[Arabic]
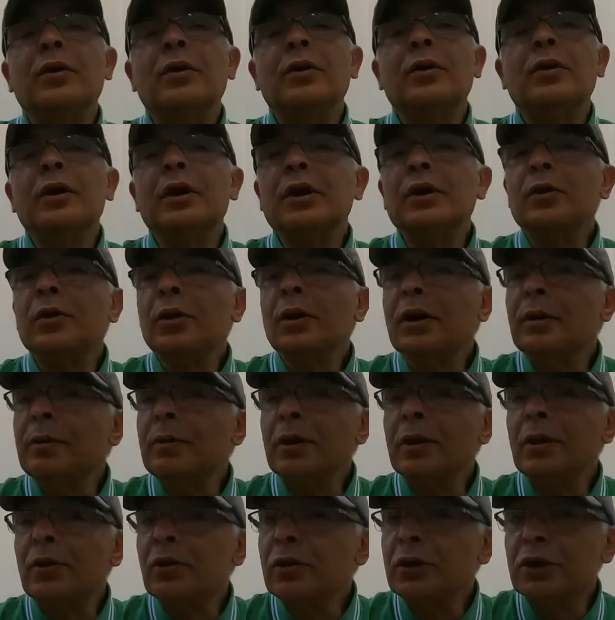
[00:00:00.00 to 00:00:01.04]
اولا
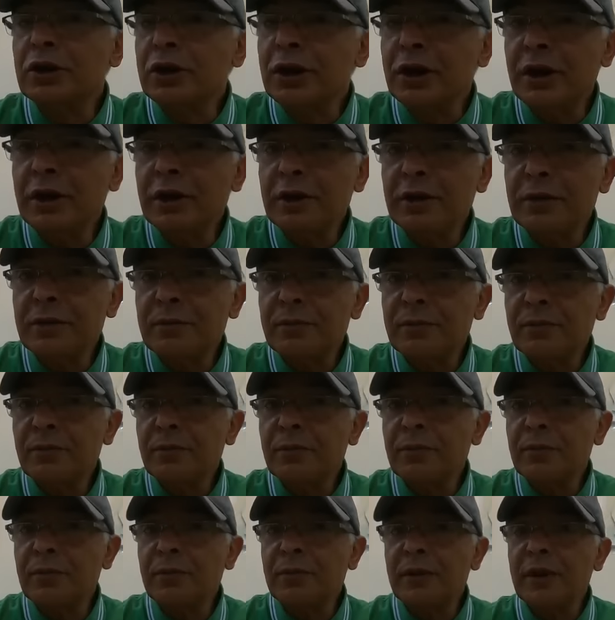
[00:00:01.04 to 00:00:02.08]
وقبل كل شيء
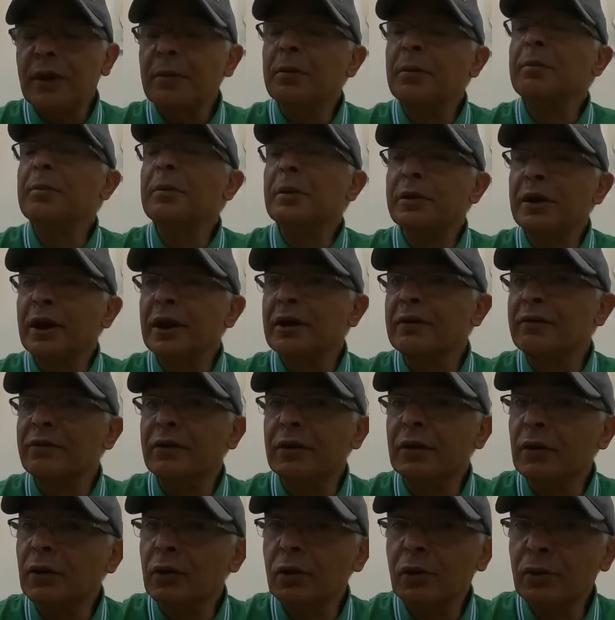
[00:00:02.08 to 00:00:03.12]
قبل ما نبدا
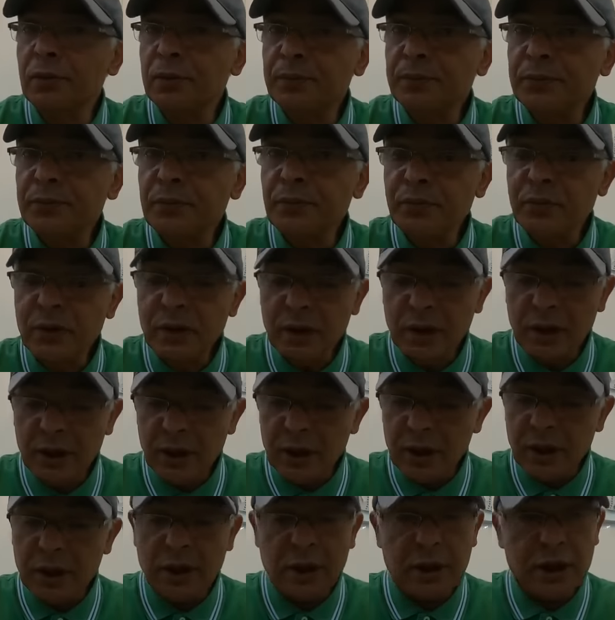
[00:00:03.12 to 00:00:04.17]
الفيديو
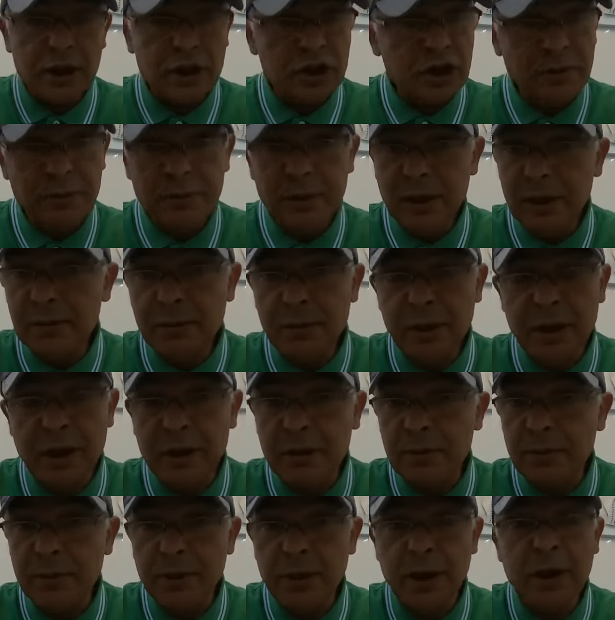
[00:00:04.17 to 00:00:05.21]
كجميع
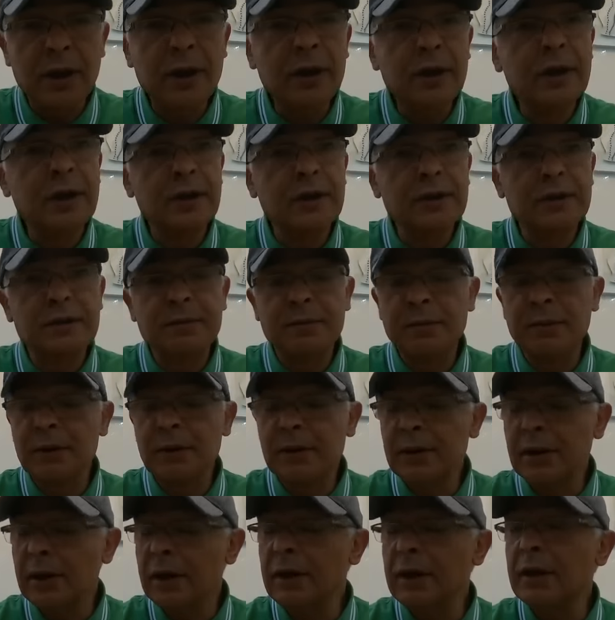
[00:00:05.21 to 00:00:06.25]
المغاربه
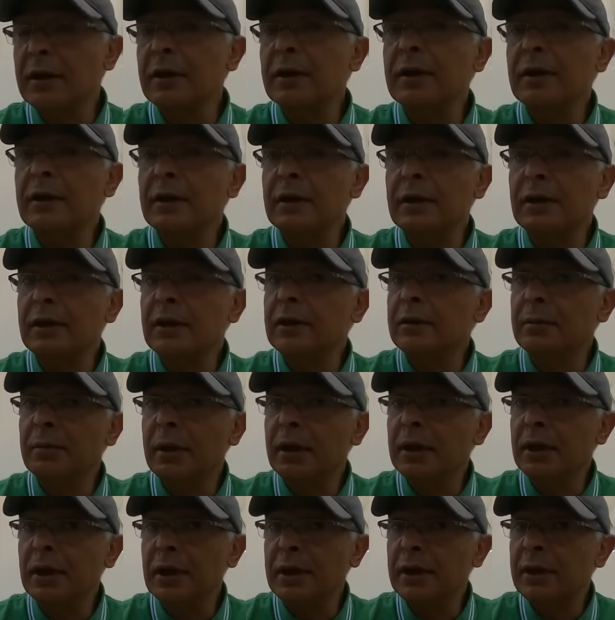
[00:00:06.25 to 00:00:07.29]
كنتمنى آه،
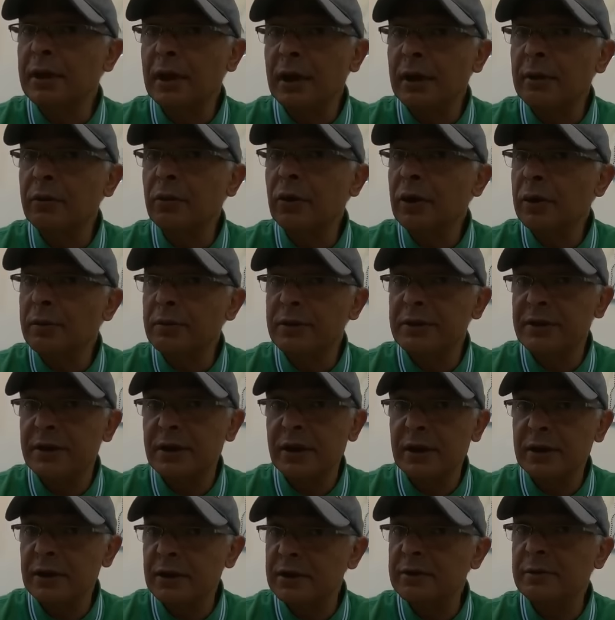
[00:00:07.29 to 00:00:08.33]
لملكنا محمد
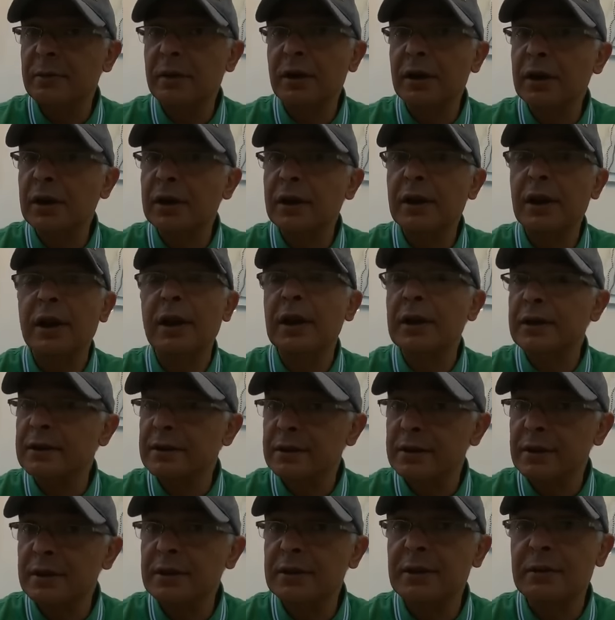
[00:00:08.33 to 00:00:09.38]
السادس ملكنا
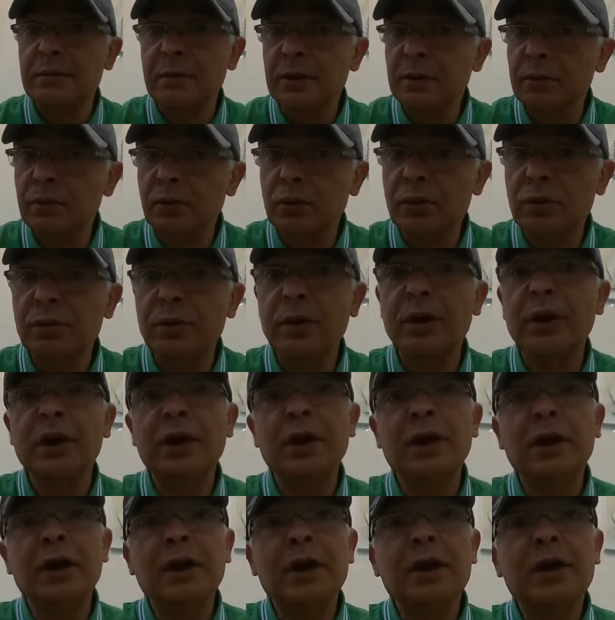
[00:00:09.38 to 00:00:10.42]
العزيز المحبوب
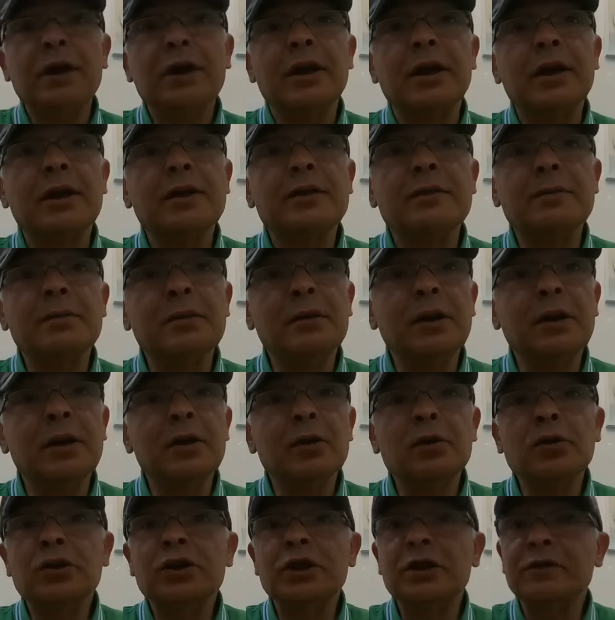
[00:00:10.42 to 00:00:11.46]
كنتمنى
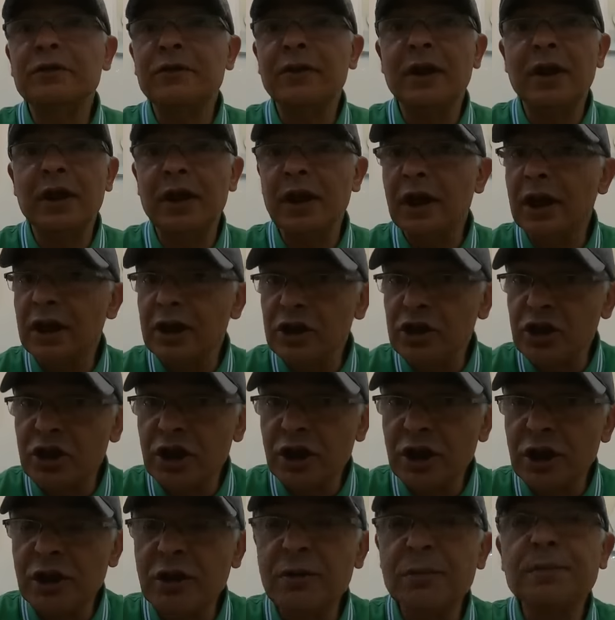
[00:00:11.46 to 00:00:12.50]
له الشفاء
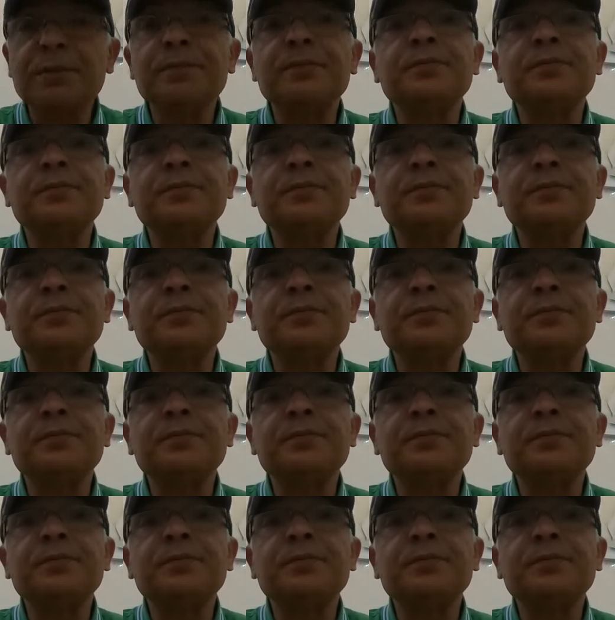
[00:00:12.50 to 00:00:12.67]
العاجل